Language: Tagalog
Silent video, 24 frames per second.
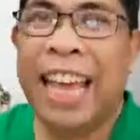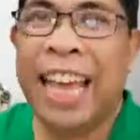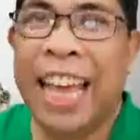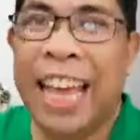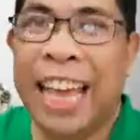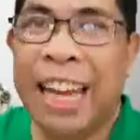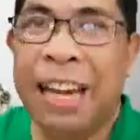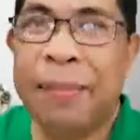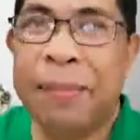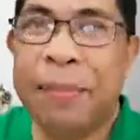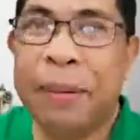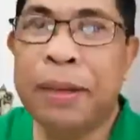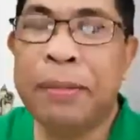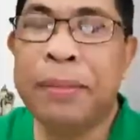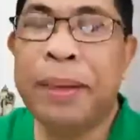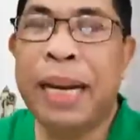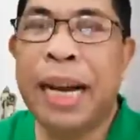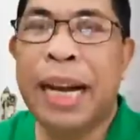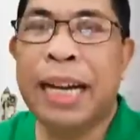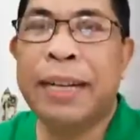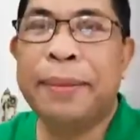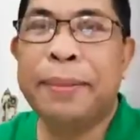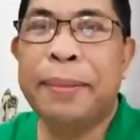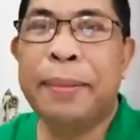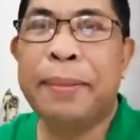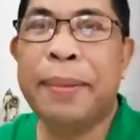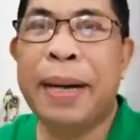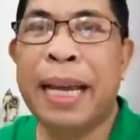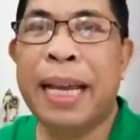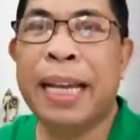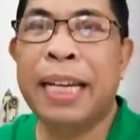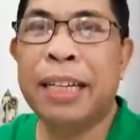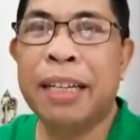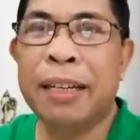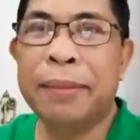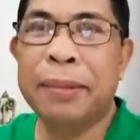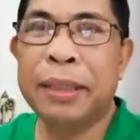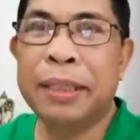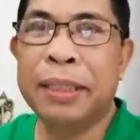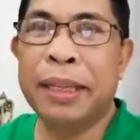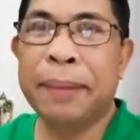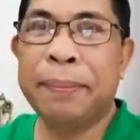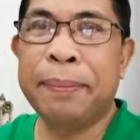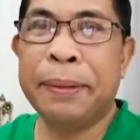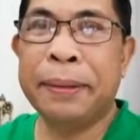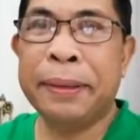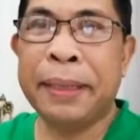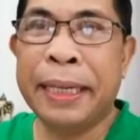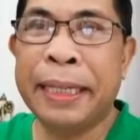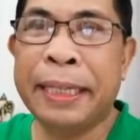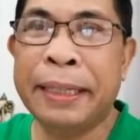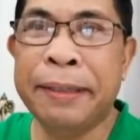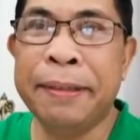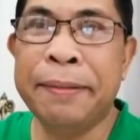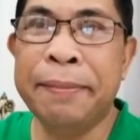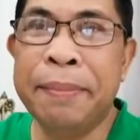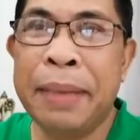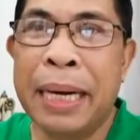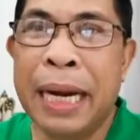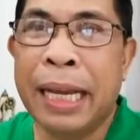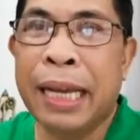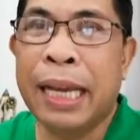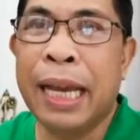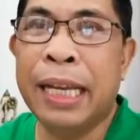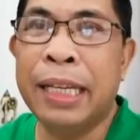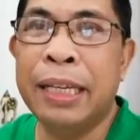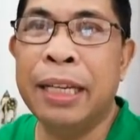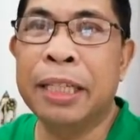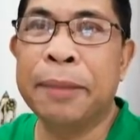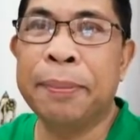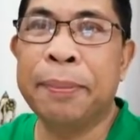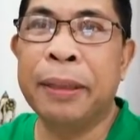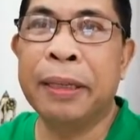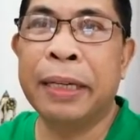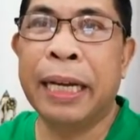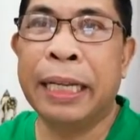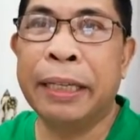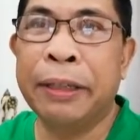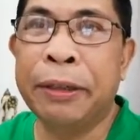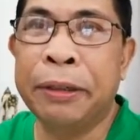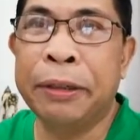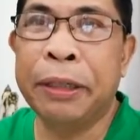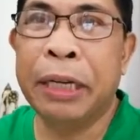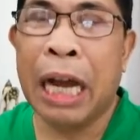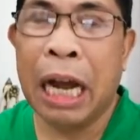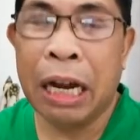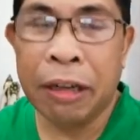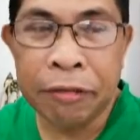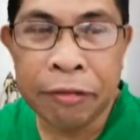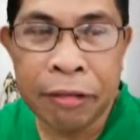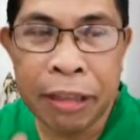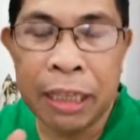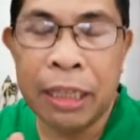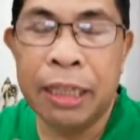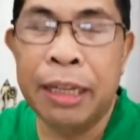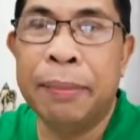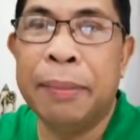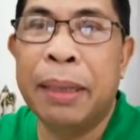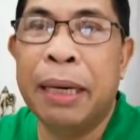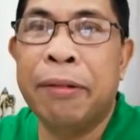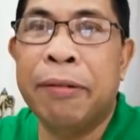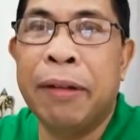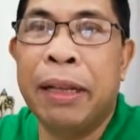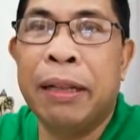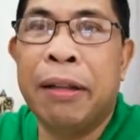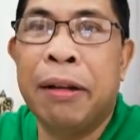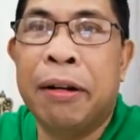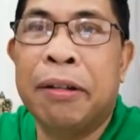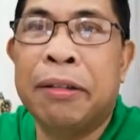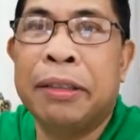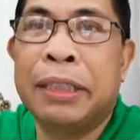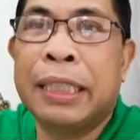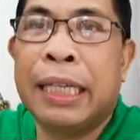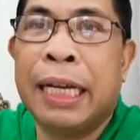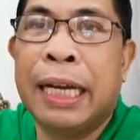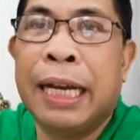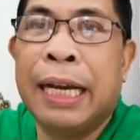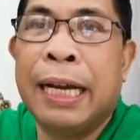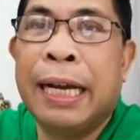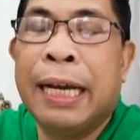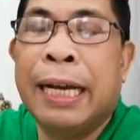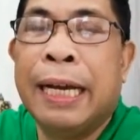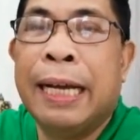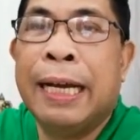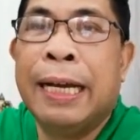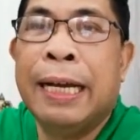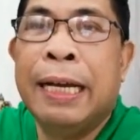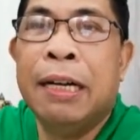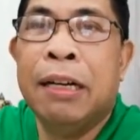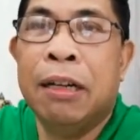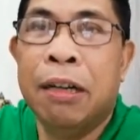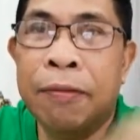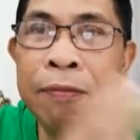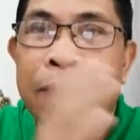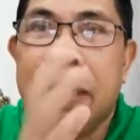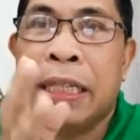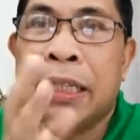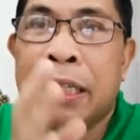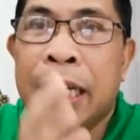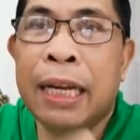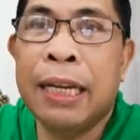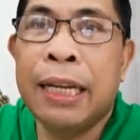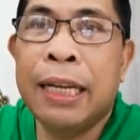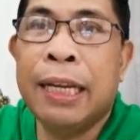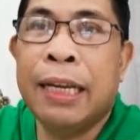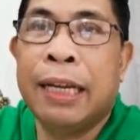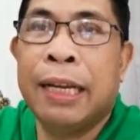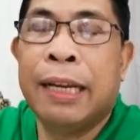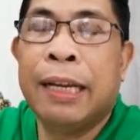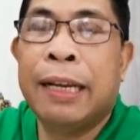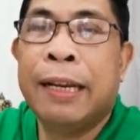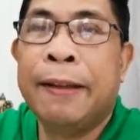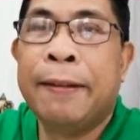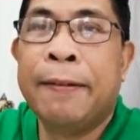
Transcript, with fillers: Hello po mga kababayan, kumusta po kayo? Breaking news po ngayon after na mag-withdraw sa officially